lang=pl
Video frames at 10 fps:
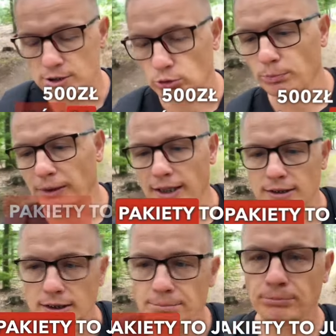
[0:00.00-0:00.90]
są to
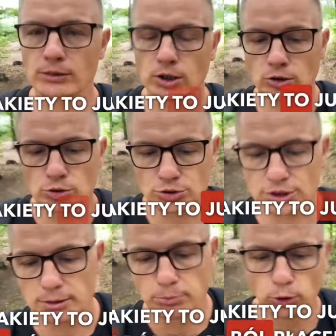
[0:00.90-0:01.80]
pakiety, to już
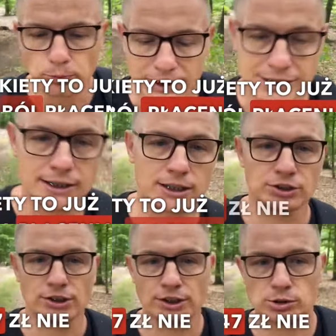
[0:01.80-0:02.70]
ten ból płacenia
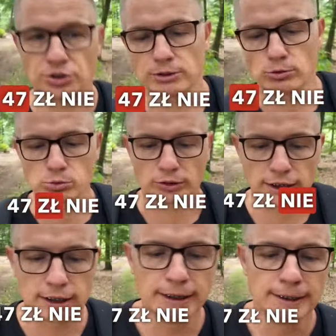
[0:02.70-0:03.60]
47 zł
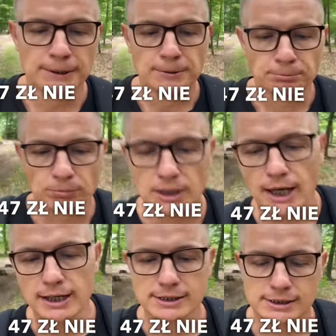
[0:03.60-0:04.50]
nie
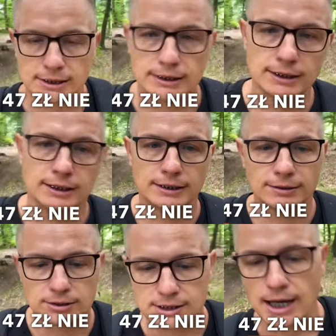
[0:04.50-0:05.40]
jest e,
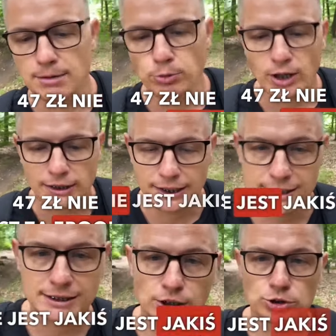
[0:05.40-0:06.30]
za e-booka, nie
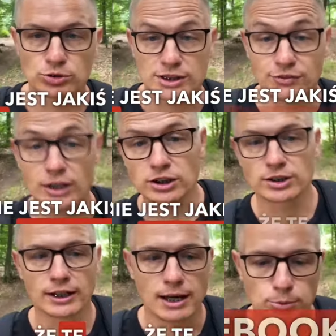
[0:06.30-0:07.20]
jest jakiś duży. Zwłaszcza, że
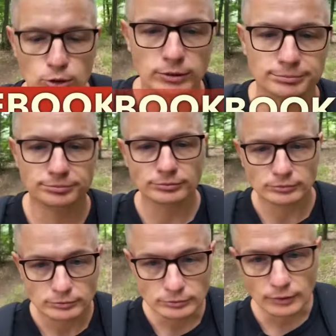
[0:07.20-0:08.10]
ten e-book
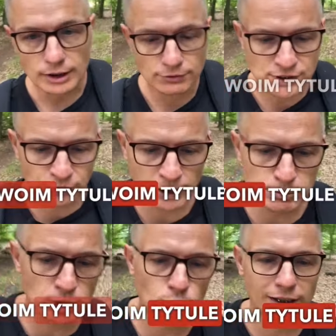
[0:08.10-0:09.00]
w swoim
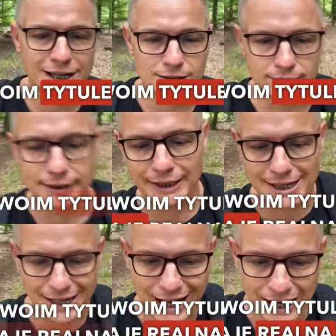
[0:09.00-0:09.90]
tytule daje
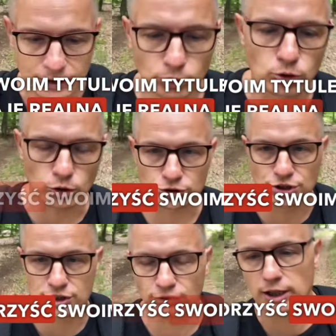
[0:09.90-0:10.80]
realną
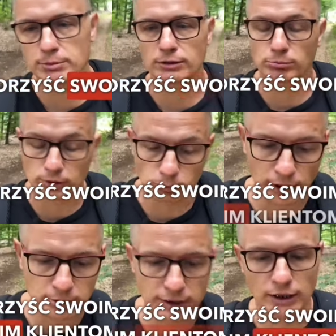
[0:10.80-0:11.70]
korzyść swoim,
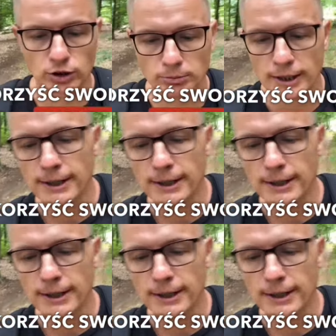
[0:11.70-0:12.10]
moim klientom,